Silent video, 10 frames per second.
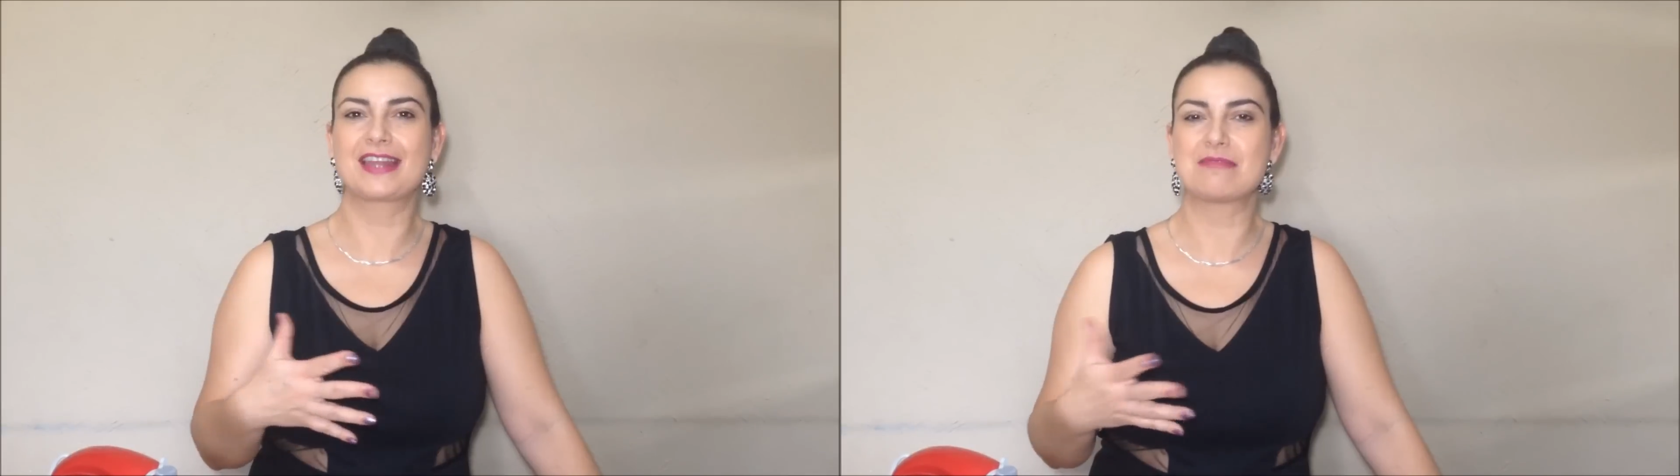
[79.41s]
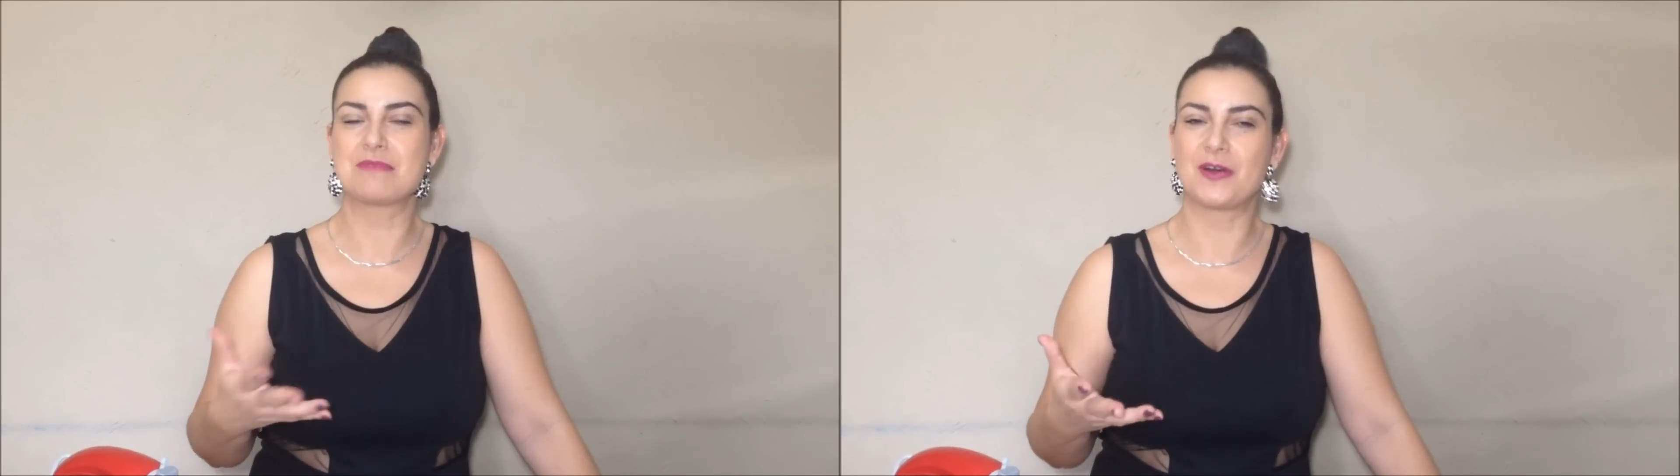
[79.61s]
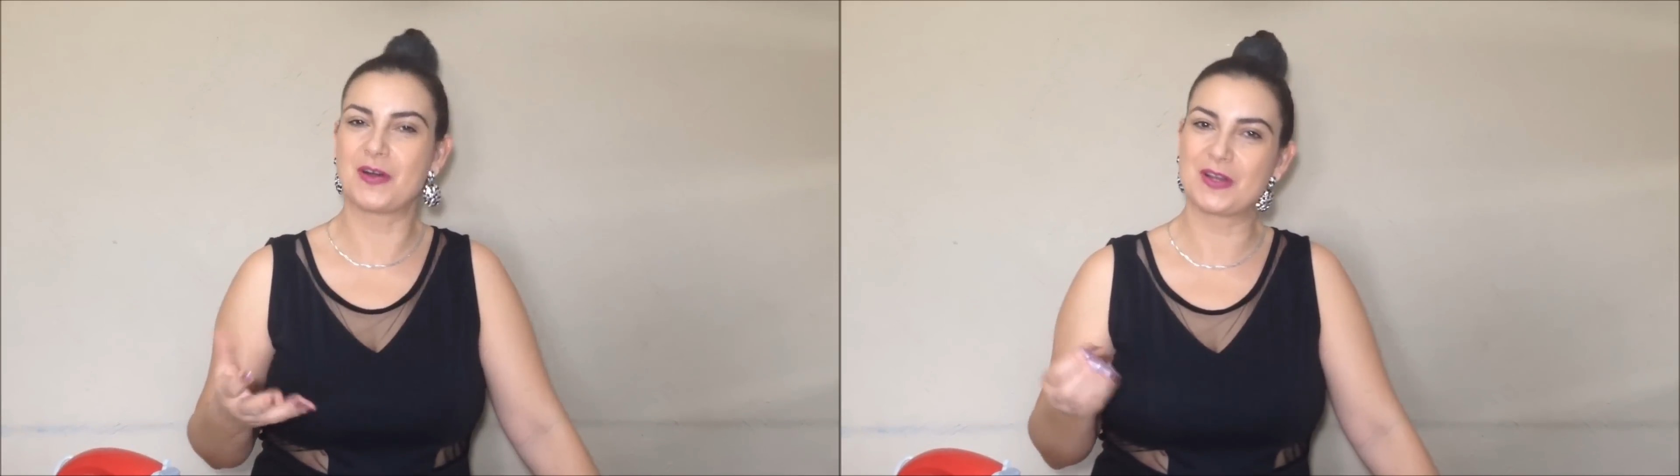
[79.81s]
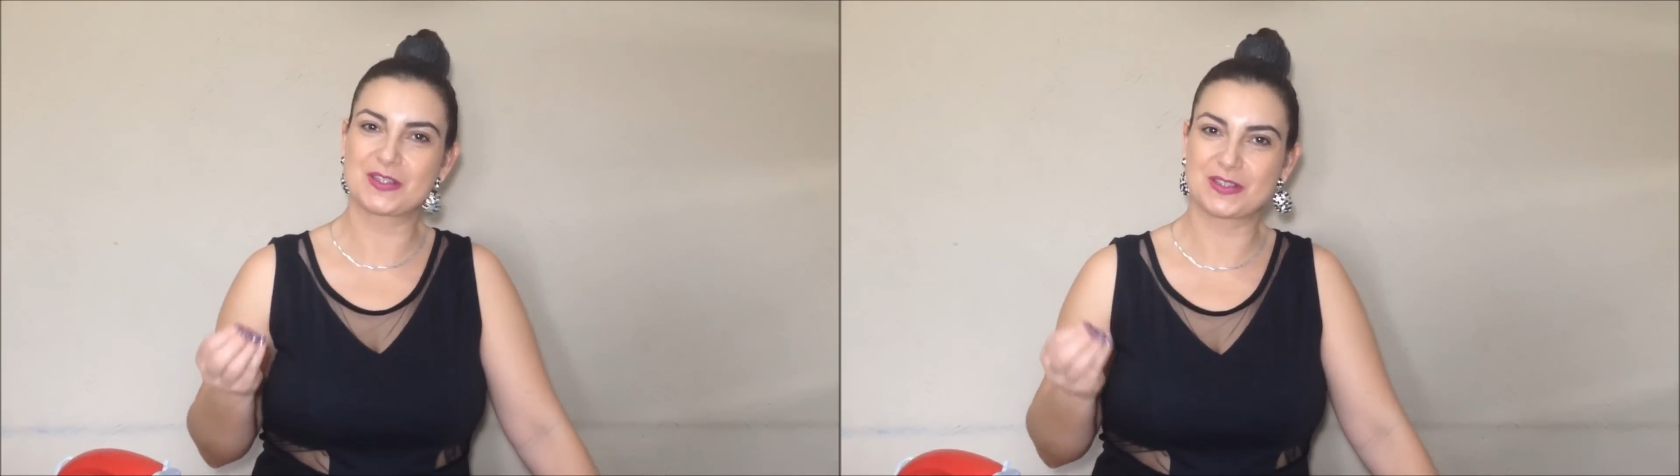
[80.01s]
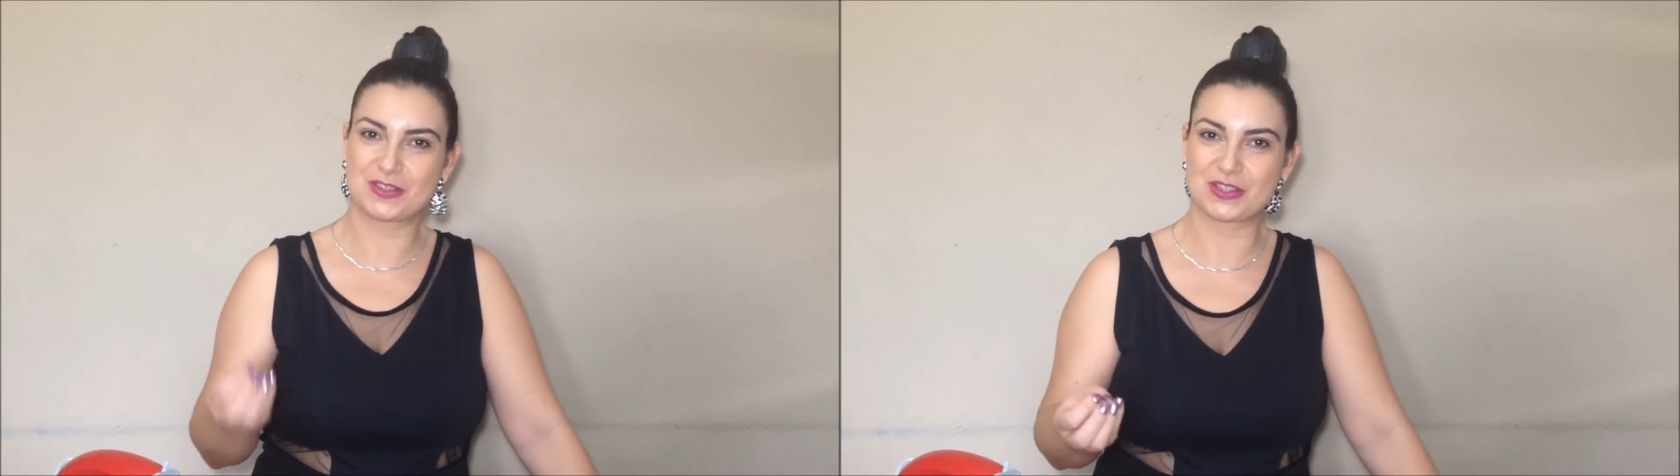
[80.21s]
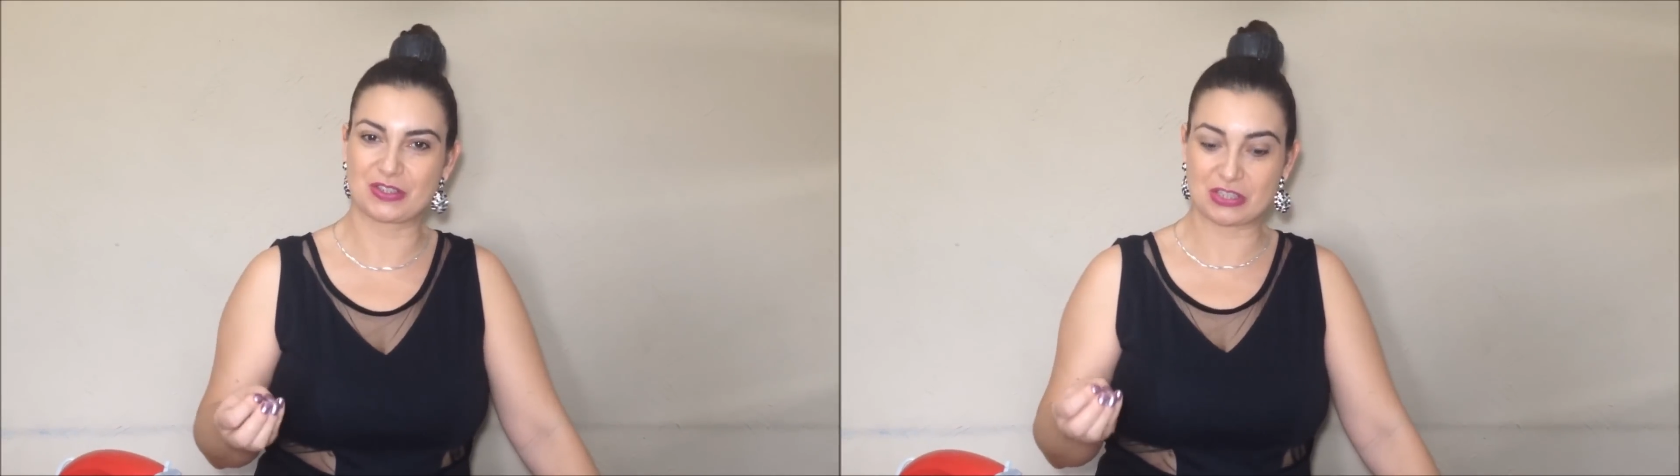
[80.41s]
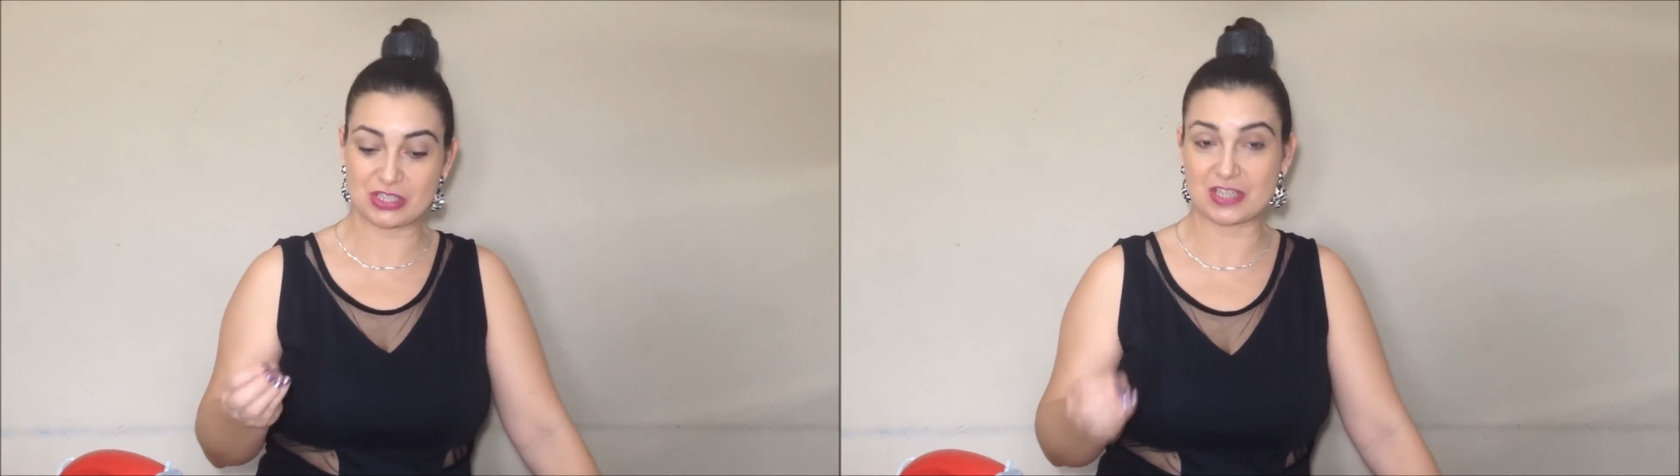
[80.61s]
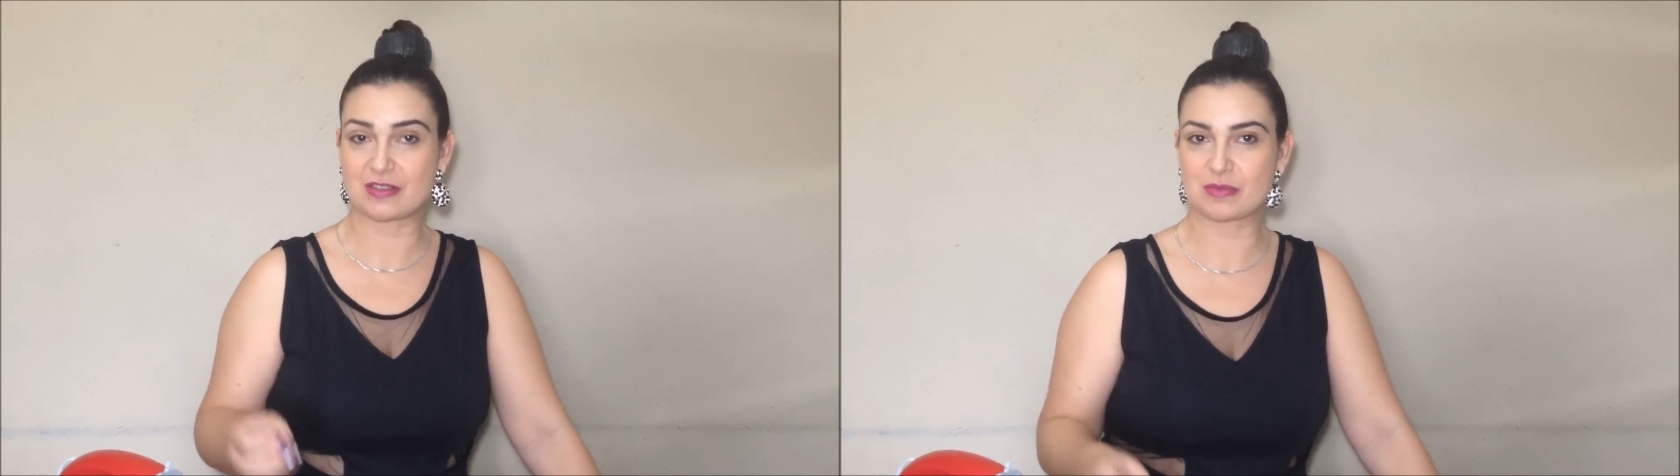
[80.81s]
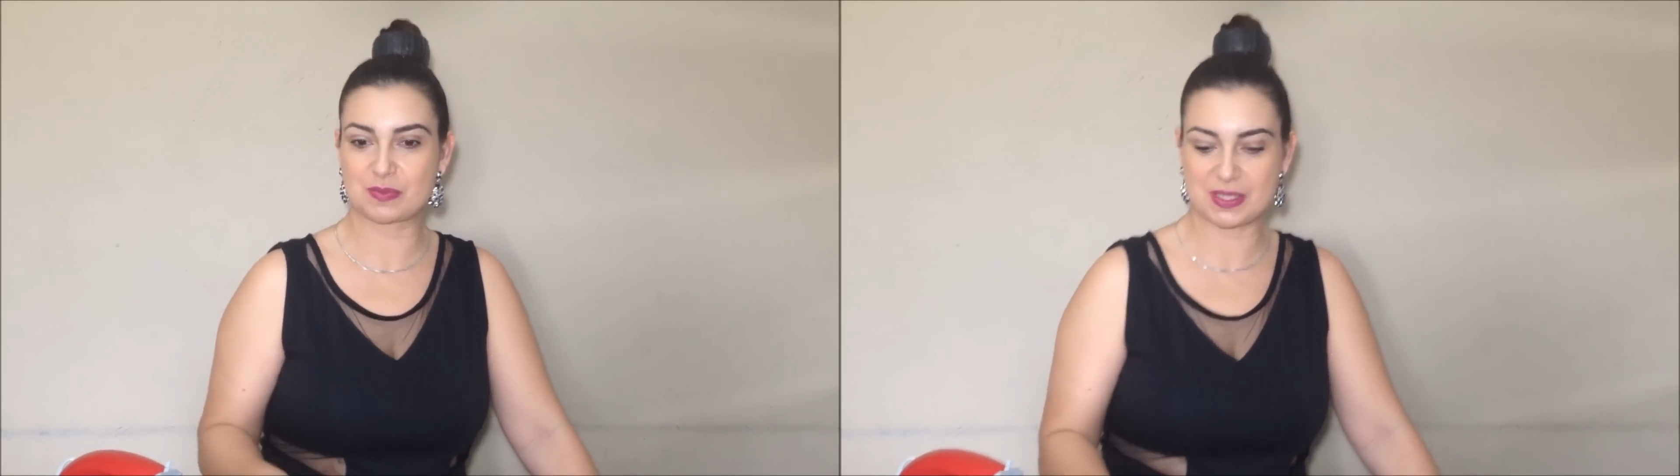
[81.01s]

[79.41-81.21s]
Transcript: cremoso de hoje, nós vamos